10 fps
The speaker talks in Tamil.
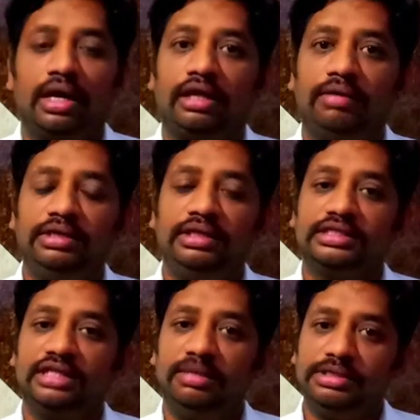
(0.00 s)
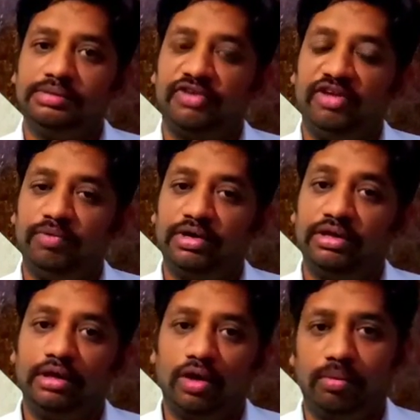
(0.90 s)
அதாவது இந்த சிலபஸ் ஃப்ரேம்
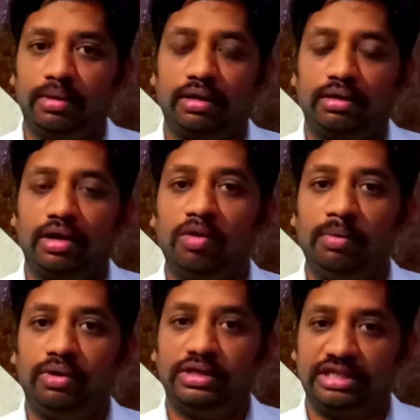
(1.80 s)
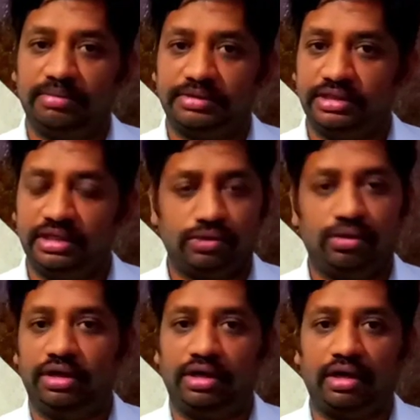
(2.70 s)
பண்ணது கவர்மெண்ட் கவர்மெண்ட்டோட சிலபஸ் தான் நான்
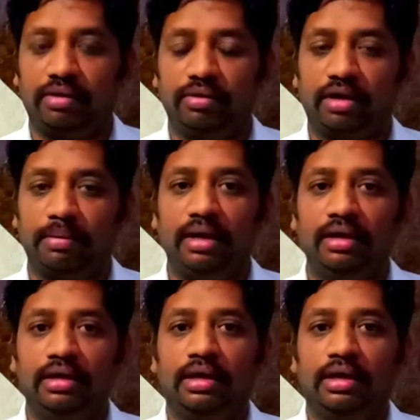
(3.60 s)
சொல்லிட்டுருக்கேன் ஓகேவா